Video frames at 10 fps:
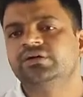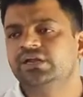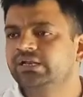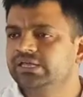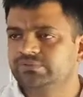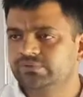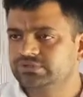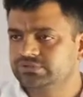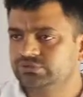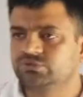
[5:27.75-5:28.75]
अनलाइक
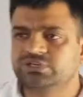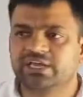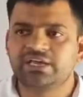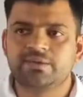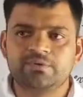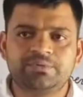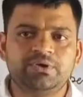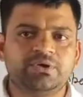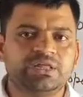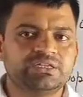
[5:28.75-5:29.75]
पोल्स दूसरा लगेगा आपको फील
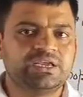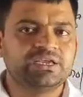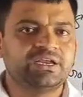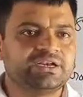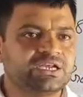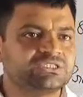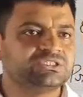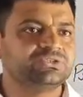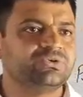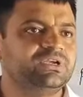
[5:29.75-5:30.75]
होने लग जाएगा कि
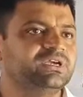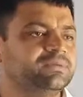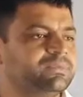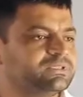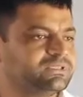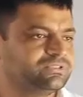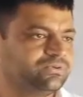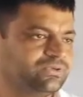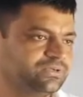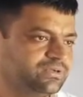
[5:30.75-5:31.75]
अट्रैक्शन हो रही है कि रिपल्सन हो
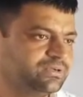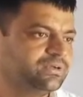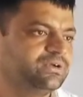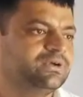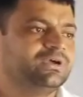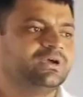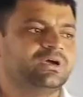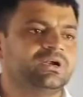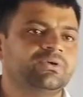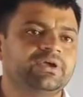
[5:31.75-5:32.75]
रही है
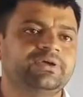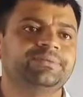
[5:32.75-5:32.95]
कर लोगे